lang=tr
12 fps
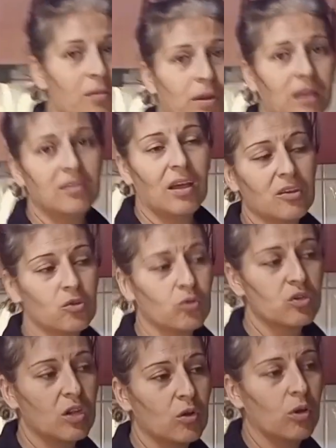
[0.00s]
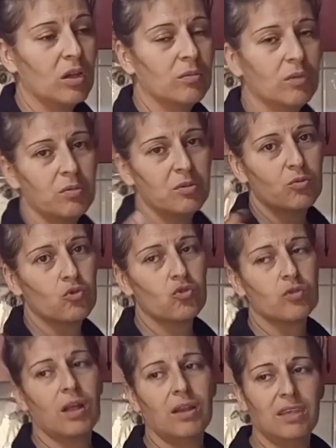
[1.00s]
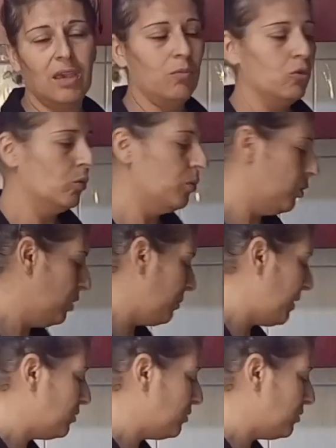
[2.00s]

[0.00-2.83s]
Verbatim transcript: Ben daha çok şey koyarım da bizim çocuklar yemiyor böyle.